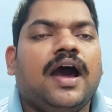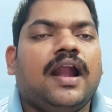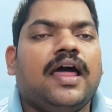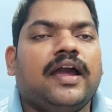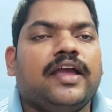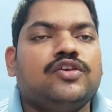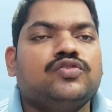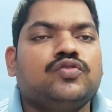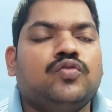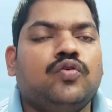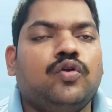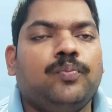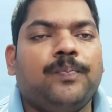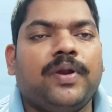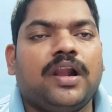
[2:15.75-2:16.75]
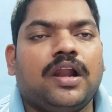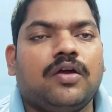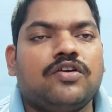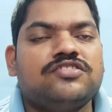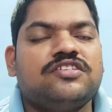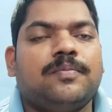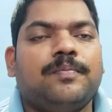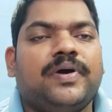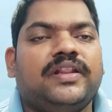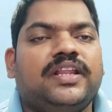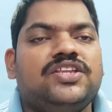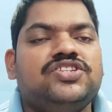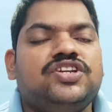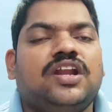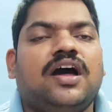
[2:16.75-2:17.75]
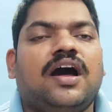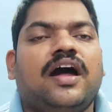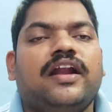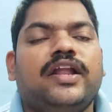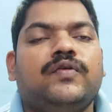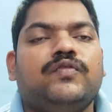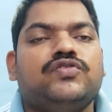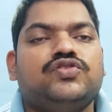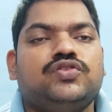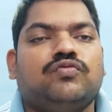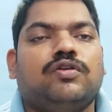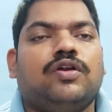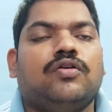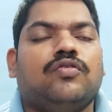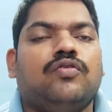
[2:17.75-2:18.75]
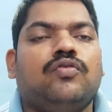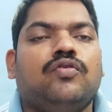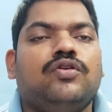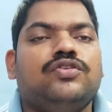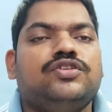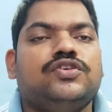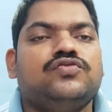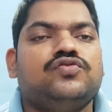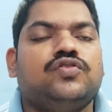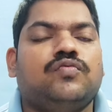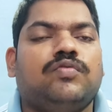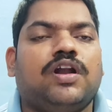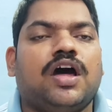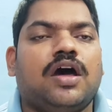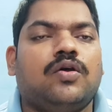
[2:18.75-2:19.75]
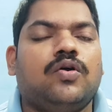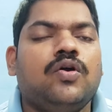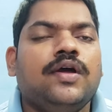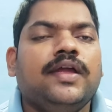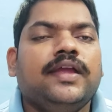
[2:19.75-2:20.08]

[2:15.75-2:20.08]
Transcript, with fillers: అలాగే స్కూల్ పిల్లలకు సంబంధించిన అన్ని వస్తువులను కొనుగోలు చేస్తూ ఉన్నారు